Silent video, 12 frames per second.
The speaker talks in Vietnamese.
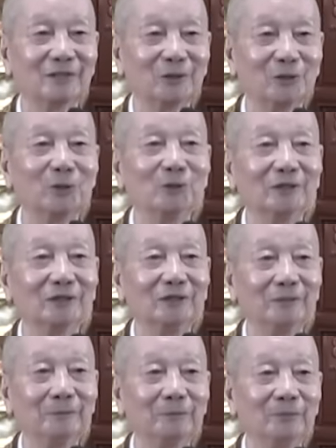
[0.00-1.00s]
phải nên nỗ lực
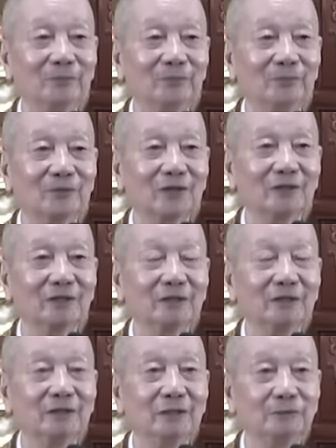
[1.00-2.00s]
thêm cho
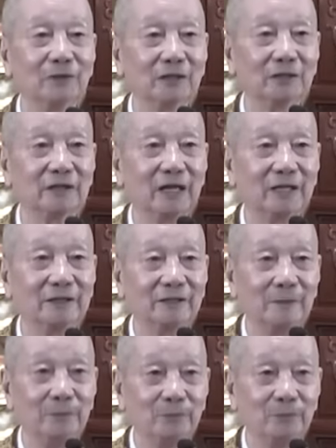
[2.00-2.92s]
nên đức phật dạy